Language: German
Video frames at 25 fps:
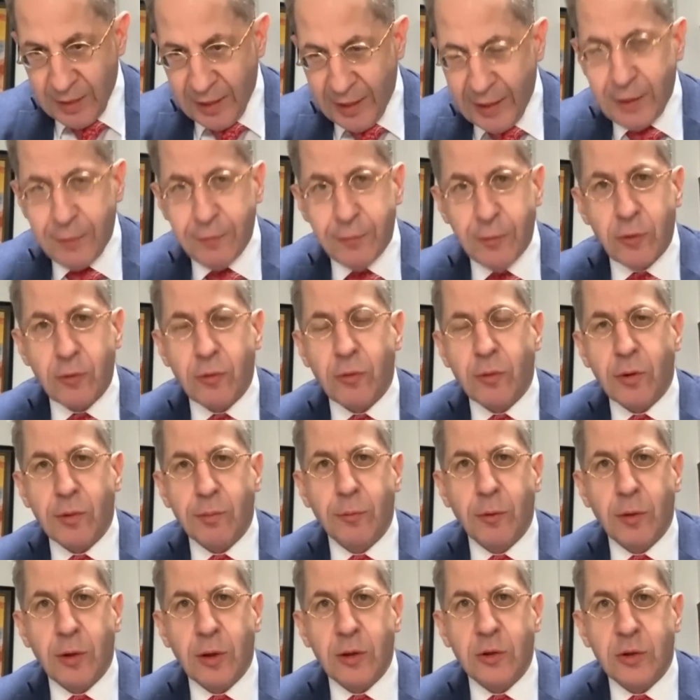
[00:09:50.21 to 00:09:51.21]

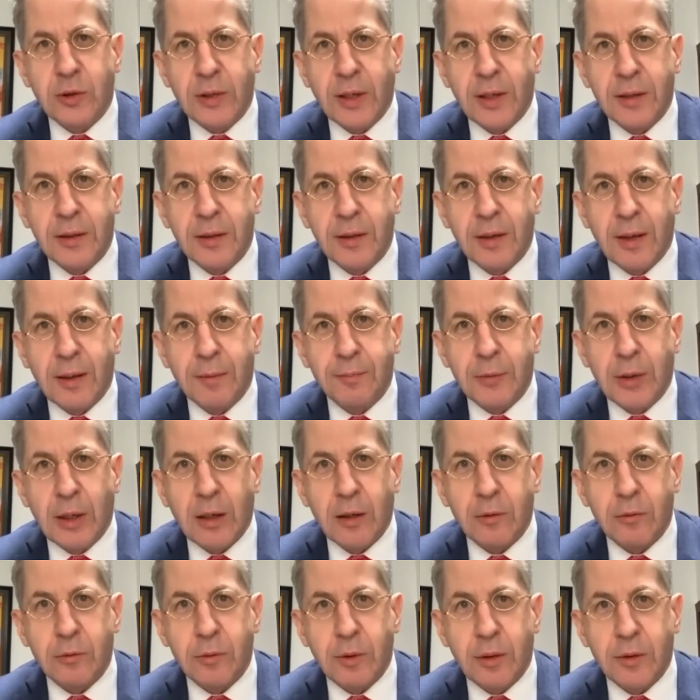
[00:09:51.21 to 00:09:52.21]
Einwirkungsmöglichkeiten haben
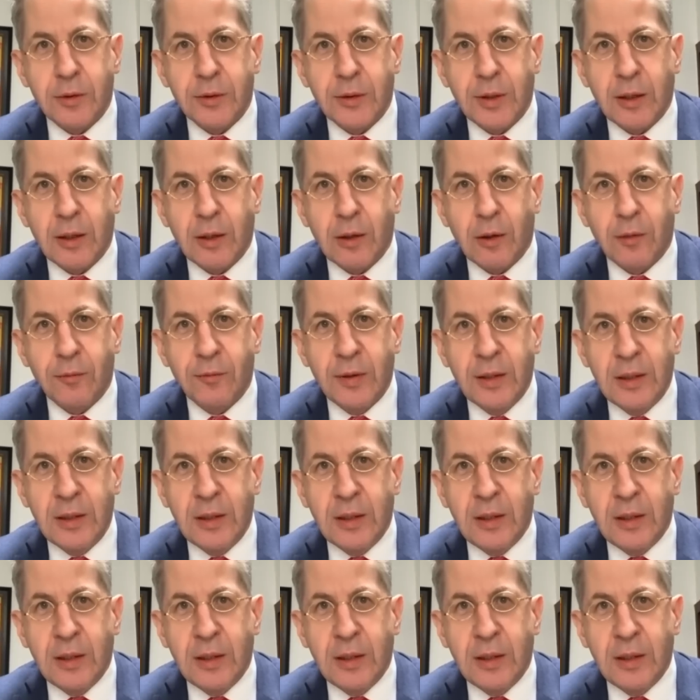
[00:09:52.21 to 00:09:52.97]
darüber, darauf.